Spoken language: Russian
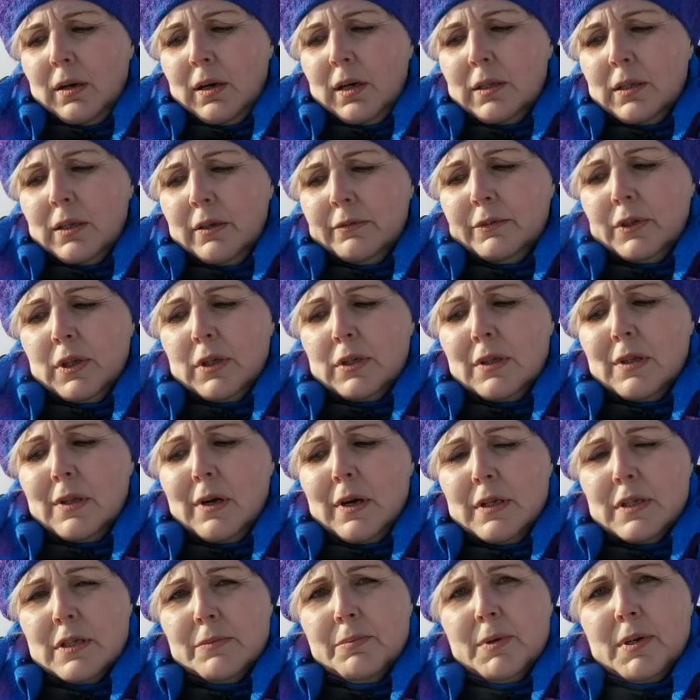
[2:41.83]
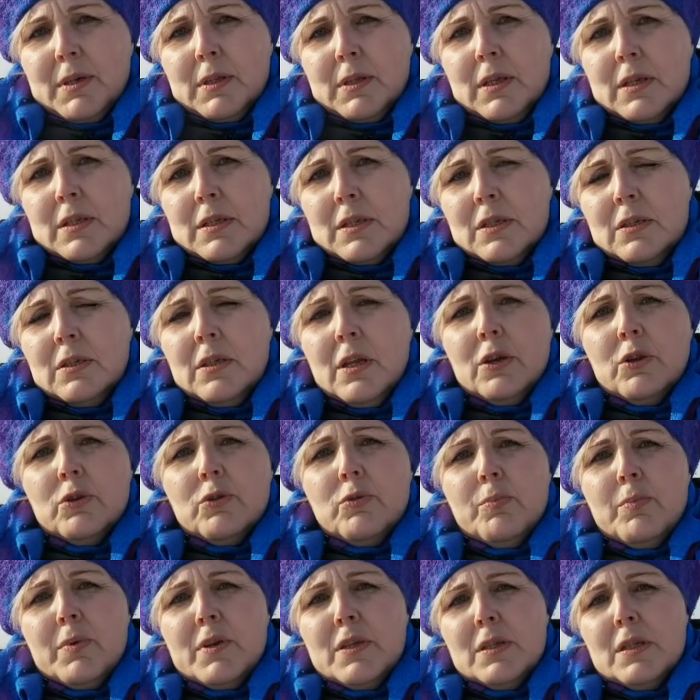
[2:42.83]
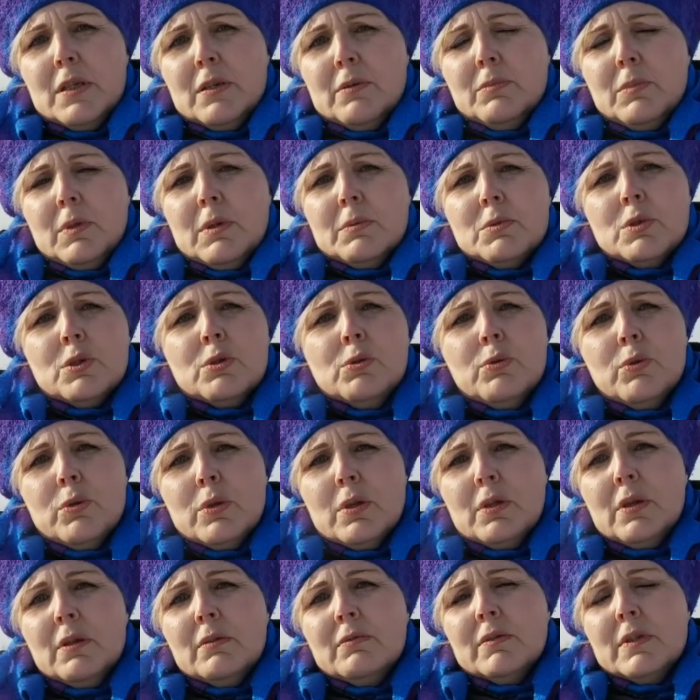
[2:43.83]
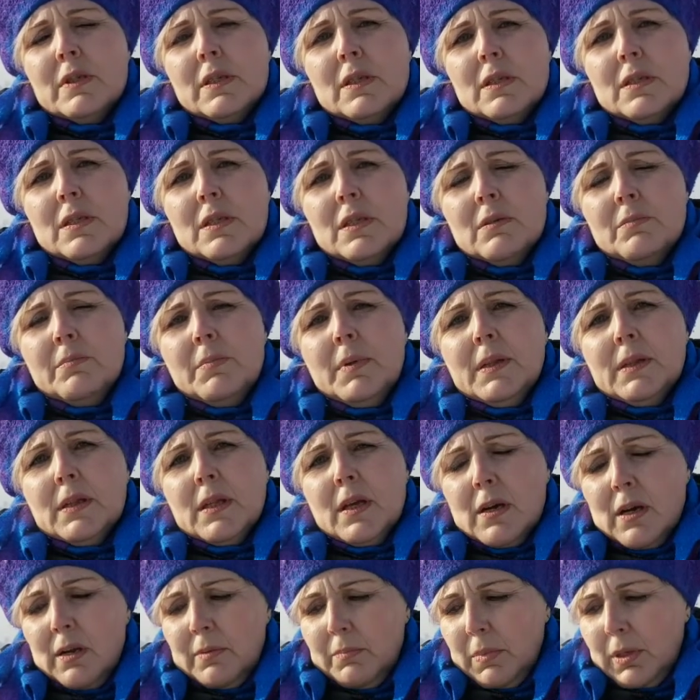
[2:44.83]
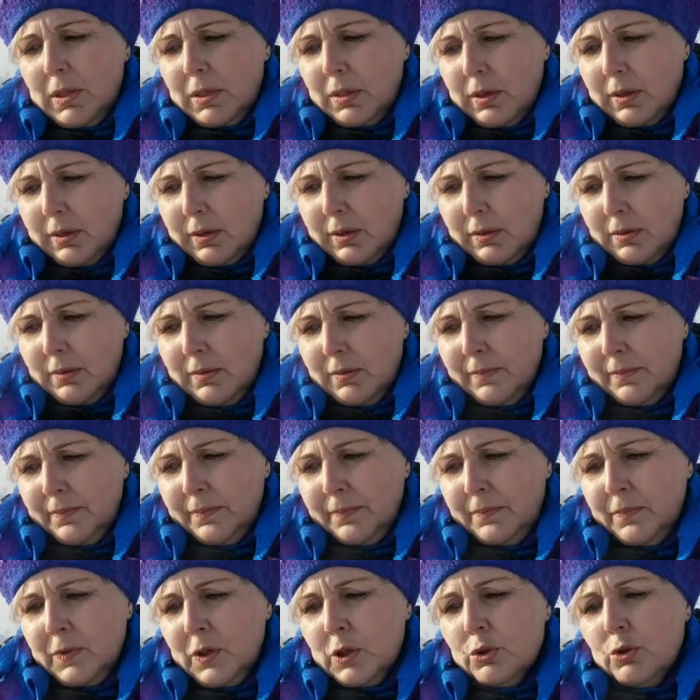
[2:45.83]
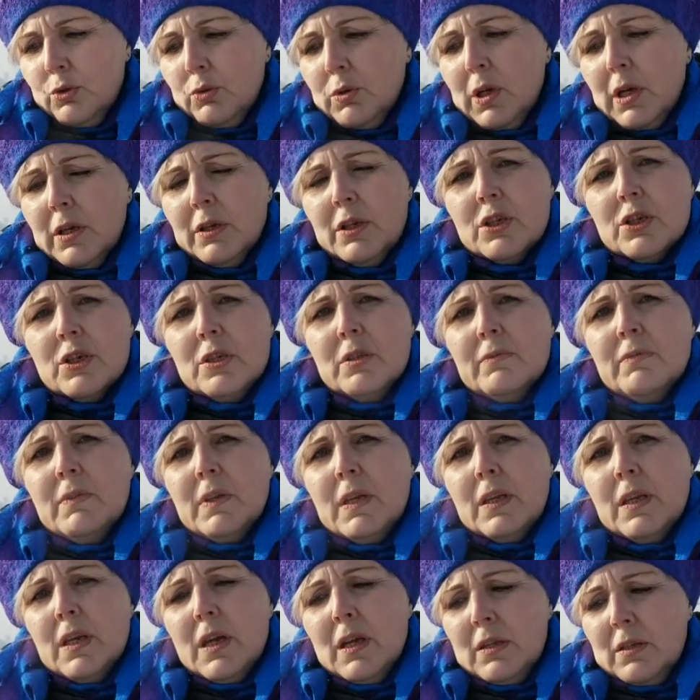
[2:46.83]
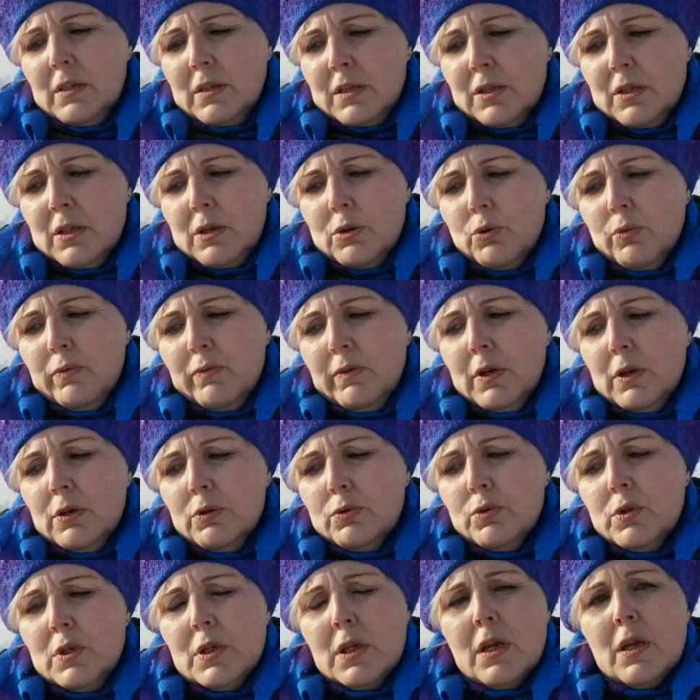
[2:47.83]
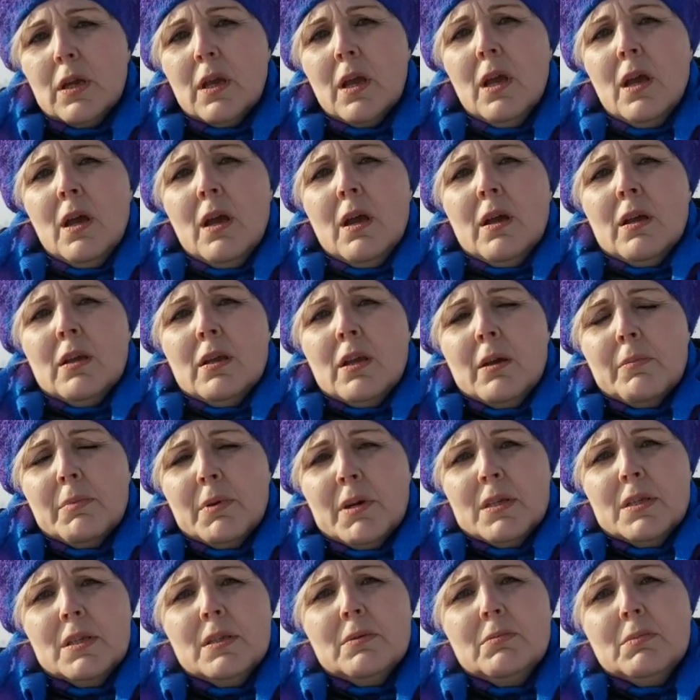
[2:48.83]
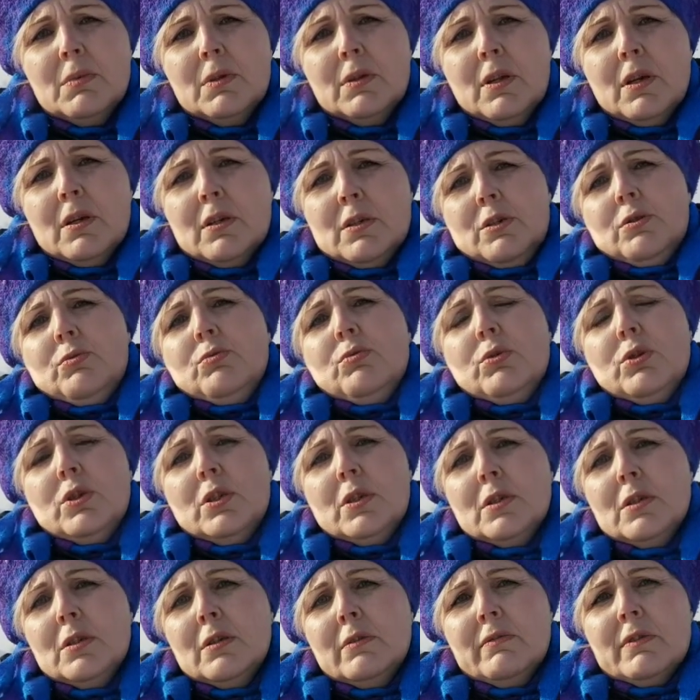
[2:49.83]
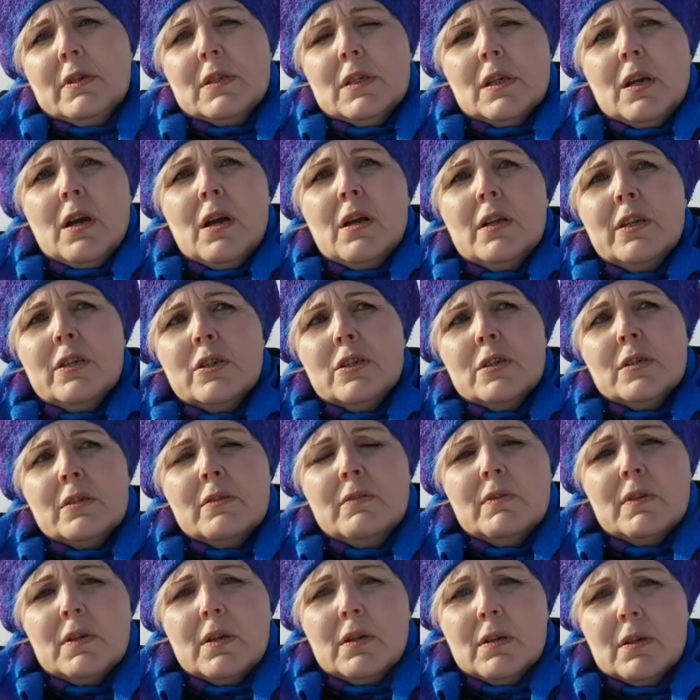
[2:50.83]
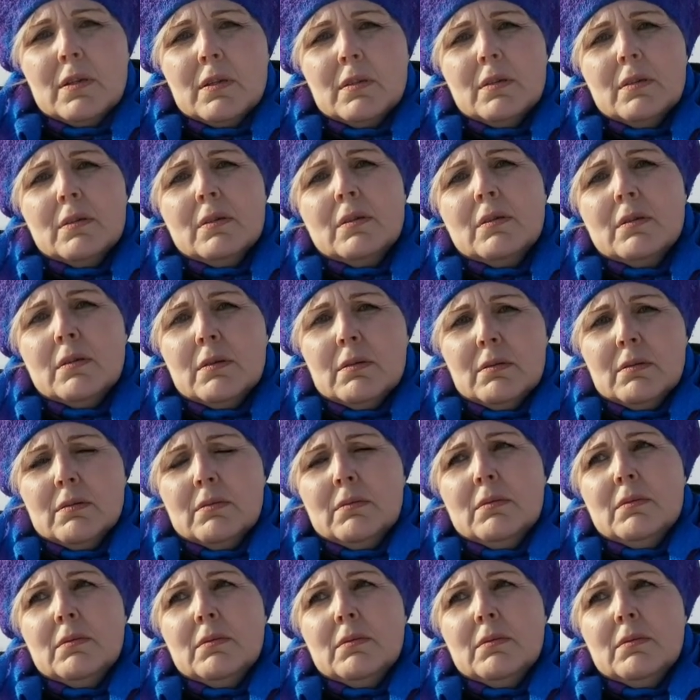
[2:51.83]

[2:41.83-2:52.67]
от автотранспорта оседают в приземном слое на высоте полтора метра, что, конечно, влияет на здоровье людей. Необходимо также учитывать количество